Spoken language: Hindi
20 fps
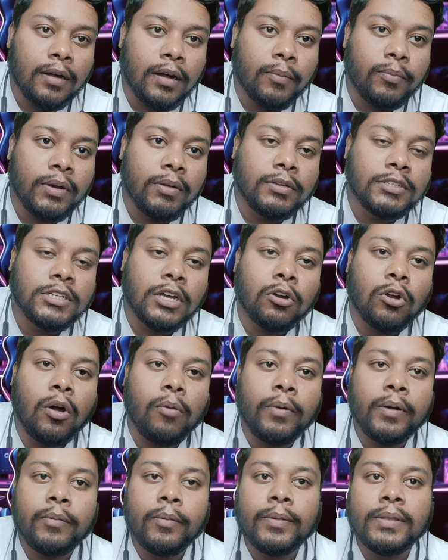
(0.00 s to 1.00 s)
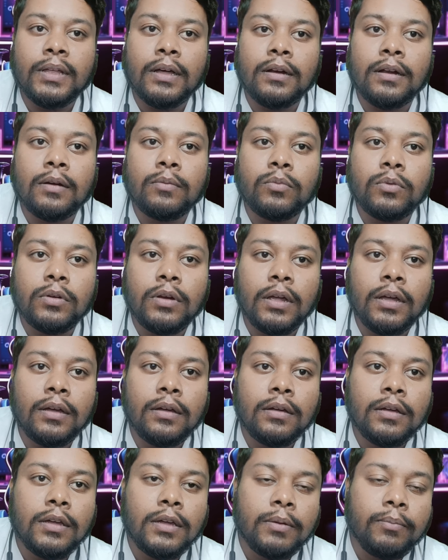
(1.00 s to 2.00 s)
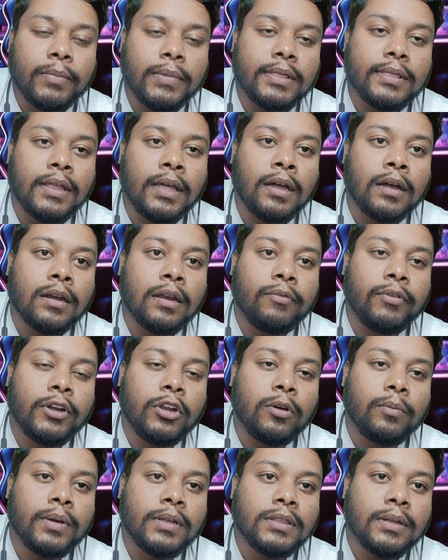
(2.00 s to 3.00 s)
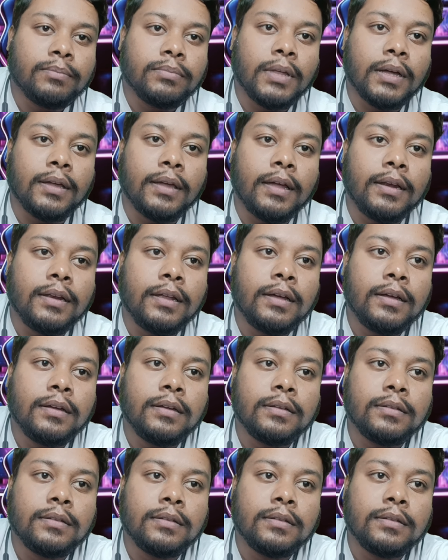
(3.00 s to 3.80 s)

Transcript: अपने विचार कमेंट में बताना ना भूलें मिलते हैं अगले वीडियो में तब तक के लिए